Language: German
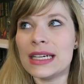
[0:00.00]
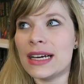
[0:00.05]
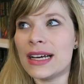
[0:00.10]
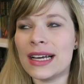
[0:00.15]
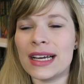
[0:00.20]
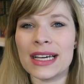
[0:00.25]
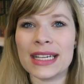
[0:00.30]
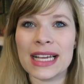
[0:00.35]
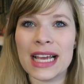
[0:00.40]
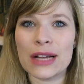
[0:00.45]
ah,
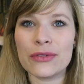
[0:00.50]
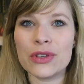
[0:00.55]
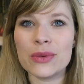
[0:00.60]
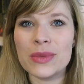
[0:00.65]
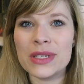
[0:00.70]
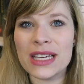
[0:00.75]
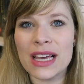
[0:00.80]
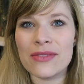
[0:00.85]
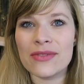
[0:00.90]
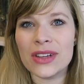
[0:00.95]
da hat für
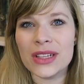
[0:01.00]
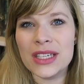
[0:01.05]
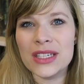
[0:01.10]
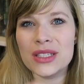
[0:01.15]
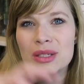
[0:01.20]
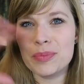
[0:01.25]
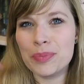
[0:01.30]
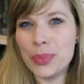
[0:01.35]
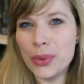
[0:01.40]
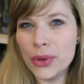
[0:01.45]
mich einfach
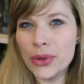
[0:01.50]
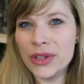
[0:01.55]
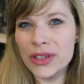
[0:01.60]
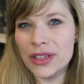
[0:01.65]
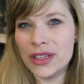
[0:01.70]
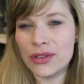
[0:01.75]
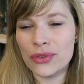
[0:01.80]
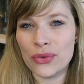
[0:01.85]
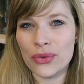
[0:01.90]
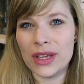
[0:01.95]
diese
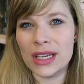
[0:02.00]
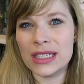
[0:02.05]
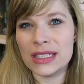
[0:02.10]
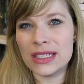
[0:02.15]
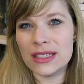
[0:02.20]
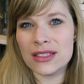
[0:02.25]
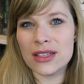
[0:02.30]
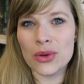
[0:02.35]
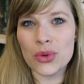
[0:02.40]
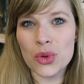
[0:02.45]
Brücke gefehlt,
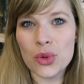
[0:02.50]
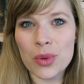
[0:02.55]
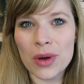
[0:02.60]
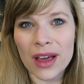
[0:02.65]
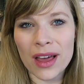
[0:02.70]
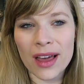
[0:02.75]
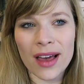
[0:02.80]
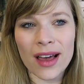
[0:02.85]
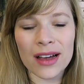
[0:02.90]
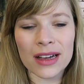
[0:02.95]
dieser
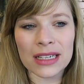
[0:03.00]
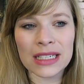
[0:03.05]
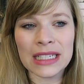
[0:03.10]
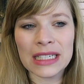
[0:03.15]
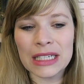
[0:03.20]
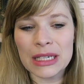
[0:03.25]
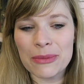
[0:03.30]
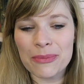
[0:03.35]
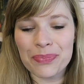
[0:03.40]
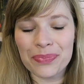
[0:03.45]
Übergang
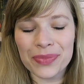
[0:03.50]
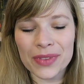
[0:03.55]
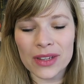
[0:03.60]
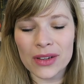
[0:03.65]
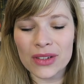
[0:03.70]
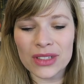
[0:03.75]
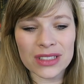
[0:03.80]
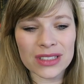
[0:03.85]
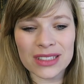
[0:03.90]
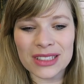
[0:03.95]

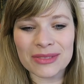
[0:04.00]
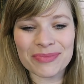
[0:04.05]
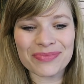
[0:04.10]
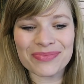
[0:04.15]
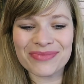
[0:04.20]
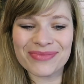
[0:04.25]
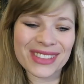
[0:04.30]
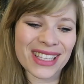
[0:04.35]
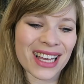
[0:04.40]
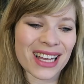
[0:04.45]
und
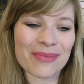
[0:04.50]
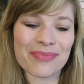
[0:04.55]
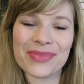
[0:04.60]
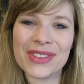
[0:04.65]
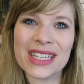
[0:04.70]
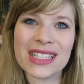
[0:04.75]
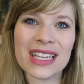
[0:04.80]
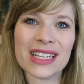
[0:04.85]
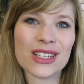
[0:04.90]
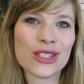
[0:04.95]
ja,
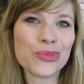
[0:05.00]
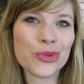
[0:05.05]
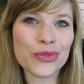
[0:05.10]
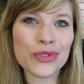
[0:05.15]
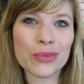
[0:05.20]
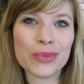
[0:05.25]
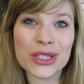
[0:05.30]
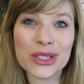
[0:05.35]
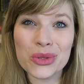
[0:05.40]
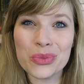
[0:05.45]
das hat das Buch
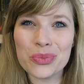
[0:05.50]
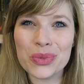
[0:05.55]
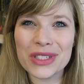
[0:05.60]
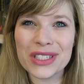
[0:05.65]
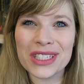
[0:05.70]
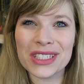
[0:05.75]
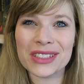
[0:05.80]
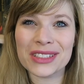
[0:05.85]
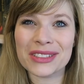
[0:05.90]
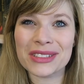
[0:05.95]
für mich so ein
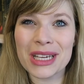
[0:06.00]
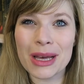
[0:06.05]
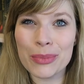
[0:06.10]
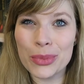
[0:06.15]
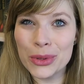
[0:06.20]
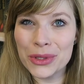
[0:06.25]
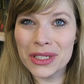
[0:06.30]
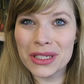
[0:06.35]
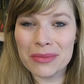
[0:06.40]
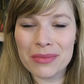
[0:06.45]
bisschen
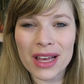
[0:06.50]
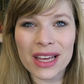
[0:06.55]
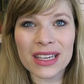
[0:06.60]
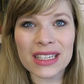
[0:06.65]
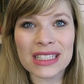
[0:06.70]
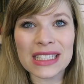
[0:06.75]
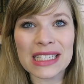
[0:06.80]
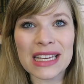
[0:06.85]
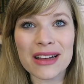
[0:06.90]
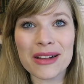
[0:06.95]
kaputt
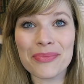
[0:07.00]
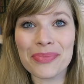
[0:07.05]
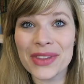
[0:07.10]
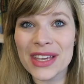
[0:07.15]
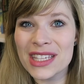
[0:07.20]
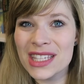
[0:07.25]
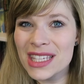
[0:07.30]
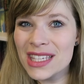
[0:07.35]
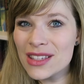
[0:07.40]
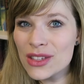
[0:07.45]
gemacht. Ähm,
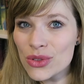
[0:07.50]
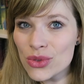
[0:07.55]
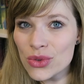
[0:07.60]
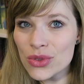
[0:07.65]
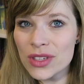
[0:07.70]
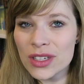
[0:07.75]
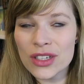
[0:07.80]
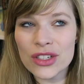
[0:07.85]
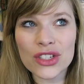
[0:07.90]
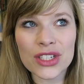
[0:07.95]
es ist eine
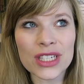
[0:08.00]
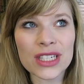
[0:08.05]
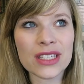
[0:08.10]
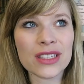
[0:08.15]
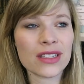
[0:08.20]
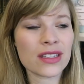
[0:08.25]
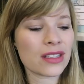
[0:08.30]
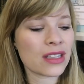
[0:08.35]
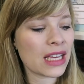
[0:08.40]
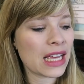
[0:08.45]
süße
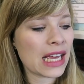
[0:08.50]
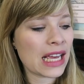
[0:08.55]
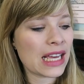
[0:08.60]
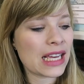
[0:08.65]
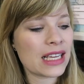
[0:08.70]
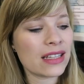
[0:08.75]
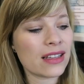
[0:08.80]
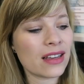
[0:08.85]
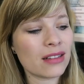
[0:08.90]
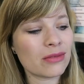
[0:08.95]
Geschichte.
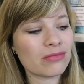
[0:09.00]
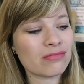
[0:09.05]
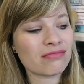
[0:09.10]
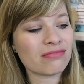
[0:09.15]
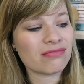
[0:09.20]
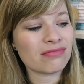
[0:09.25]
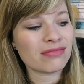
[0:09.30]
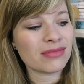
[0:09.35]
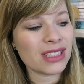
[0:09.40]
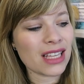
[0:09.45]

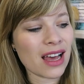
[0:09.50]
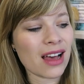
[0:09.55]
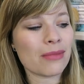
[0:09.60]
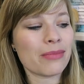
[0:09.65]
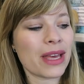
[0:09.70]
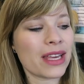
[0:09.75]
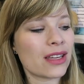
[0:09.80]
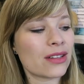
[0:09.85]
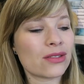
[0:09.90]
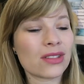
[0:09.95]
Ähm, ja,
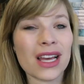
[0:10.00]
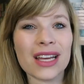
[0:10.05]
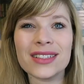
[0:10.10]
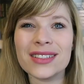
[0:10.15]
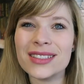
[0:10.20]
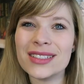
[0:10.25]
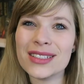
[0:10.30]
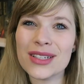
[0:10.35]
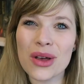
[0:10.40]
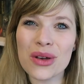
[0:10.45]
Megan und
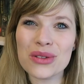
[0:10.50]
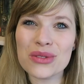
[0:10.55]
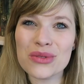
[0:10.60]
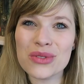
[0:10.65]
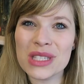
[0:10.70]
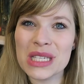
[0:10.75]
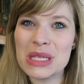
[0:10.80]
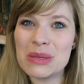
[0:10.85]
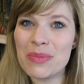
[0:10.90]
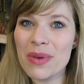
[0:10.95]
Hunter sind auch ein
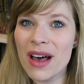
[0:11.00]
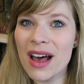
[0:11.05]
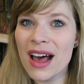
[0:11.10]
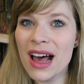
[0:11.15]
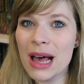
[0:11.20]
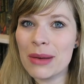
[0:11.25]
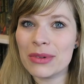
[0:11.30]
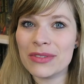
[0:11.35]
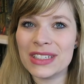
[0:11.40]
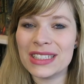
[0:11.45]
süßes
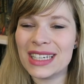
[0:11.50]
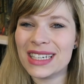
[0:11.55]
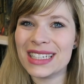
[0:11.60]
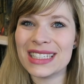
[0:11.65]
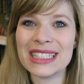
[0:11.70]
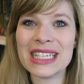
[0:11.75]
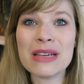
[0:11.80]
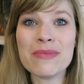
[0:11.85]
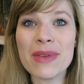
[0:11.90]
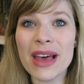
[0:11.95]
Paar, aber wie gesagt,
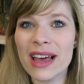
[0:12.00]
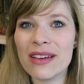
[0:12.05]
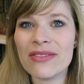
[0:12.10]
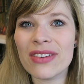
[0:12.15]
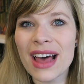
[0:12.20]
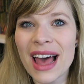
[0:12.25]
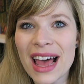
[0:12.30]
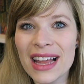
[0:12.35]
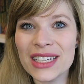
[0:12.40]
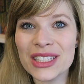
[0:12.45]
es ging mir
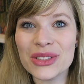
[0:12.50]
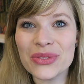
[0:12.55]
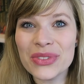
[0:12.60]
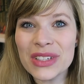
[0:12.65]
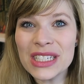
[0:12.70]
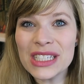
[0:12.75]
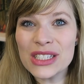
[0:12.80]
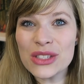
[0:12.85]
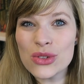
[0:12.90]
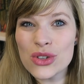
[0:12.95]
einfach alles
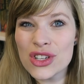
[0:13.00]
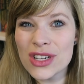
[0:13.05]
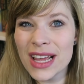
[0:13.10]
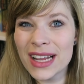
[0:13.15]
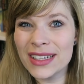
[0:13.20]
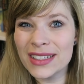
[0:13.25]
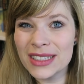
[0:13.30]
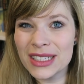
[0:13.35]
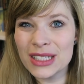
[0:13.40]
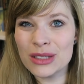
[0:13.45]
viel zu
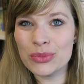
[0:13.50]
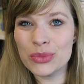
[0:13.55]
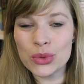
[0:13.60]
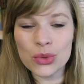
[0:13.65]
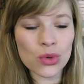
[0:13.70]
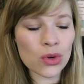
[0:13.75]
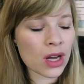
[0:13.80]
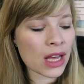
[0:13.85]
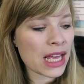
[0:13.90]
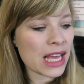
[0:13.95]
schnell in diesem
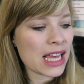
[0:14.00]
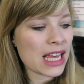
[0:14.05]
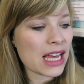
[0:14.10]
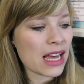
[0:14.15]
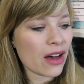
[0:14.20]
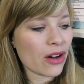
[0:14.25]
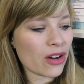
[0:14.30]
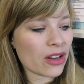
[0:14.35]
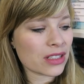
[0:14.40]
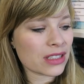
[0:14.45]
Buch.
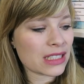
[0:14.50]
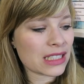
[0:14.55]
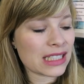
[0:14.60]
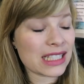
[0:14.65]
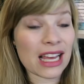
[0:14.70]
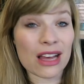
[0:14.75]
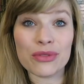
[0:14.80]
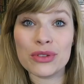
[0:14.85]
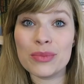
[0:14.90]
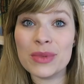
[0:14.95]
Und äh,
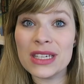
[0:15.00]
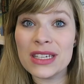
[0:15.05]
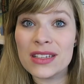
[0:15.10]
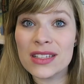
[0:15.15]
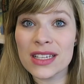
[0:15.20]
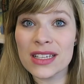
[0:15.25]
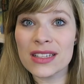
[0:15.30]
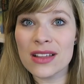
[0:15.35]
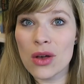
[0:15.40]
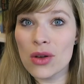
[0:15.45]
ja, für mich
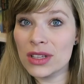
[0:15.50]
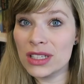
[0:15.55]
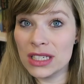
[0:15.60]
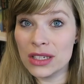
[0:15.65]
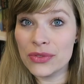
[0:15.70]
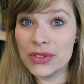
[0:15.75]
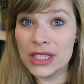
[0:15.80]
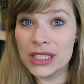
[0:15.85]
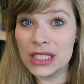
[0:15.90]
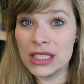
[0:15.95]
ist das auch
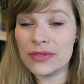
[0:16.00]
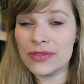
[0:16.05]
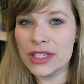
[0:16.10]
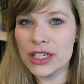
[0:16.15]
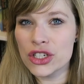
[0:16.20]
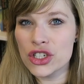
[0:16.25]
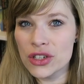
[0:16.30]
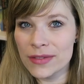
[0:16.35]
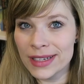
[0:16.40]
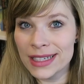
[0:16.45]
definitiv
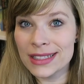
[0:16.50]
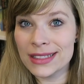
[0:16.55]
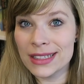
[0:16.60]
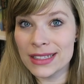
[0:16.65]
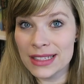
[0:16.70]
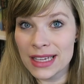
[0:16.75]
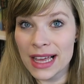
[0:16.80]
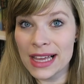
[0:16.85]
der schwächste